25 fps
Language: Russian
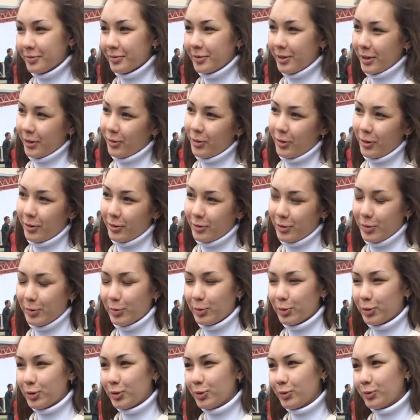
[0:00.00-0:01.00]
такое
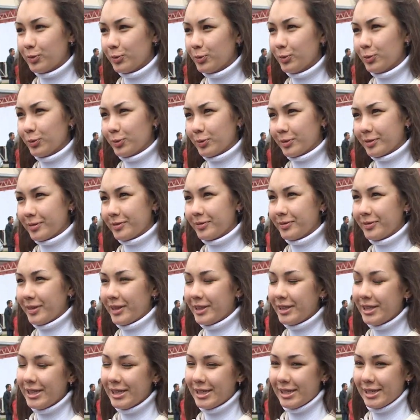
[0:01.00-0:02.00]
ну,
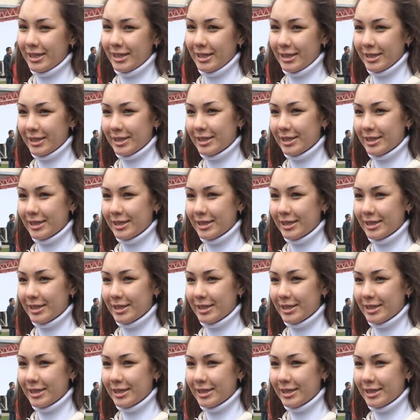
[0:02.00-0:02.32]
волнительное